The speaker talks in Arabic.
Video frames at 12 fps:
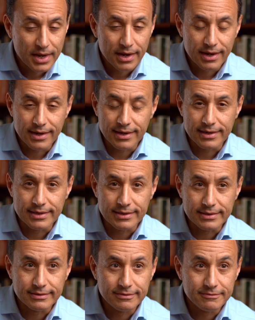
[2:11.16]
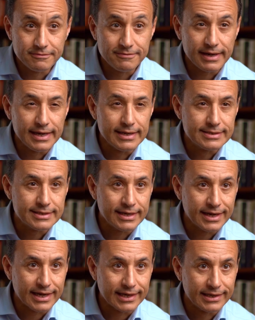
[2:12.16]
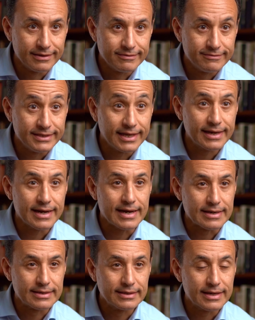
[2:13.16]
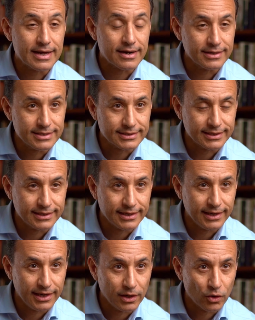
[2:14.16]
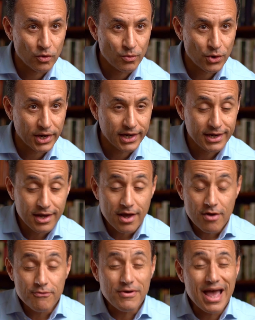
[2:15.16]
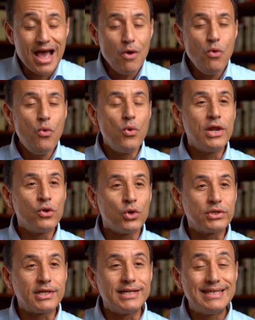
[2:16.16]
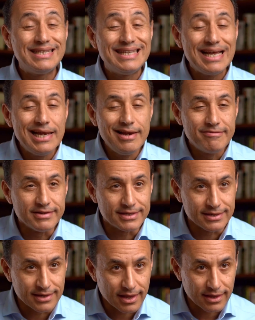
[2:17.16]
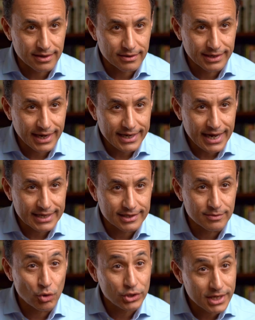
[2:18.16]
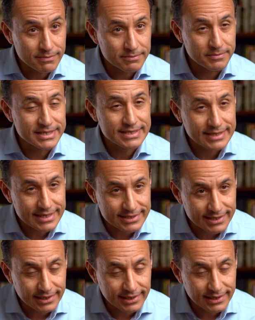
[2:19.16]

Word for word: آه، في السنغال في دكار كرئيسا للجمهورية فأول نقطة تلفت النظر لأي حد مهتم بالسياسة